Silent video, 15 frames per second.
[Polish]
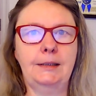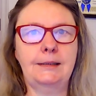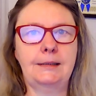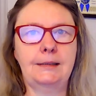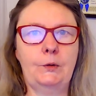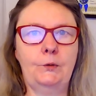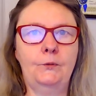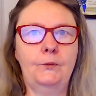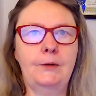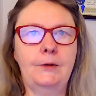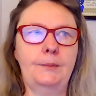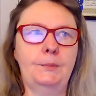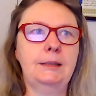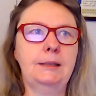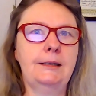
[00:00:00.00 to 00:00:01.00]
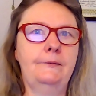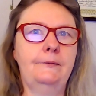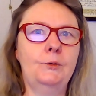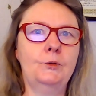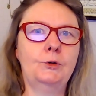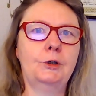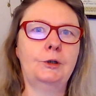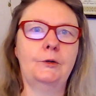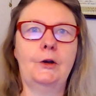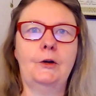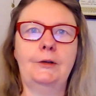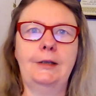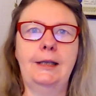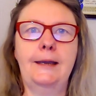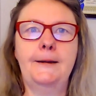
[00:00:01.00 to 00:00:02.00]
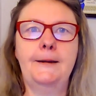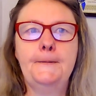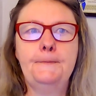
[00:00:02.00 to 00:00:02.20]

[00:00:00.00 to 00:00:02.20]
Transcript: ze spojówkami, stawały się one